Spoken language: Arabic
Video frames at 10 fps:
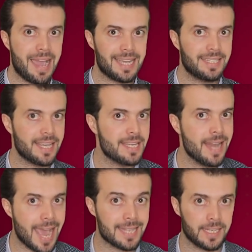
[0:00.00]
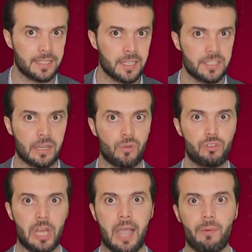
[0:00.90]
معي زي الاسد تنسى
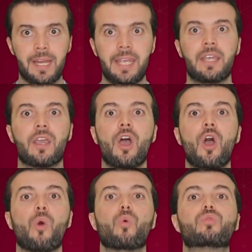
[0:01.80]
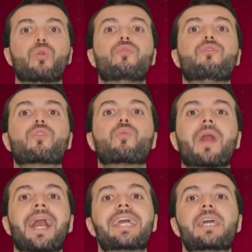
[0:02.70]
كل شيء حواليك وتلفظ
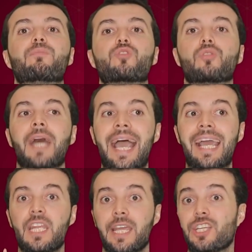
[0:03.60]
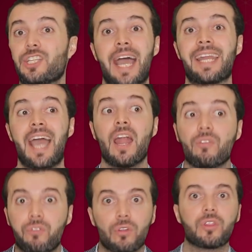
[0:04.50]
ورايا بصوت عالي ايش يعني
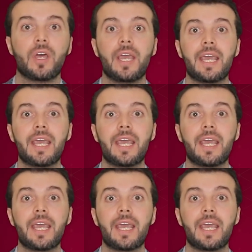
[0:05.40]
الفظ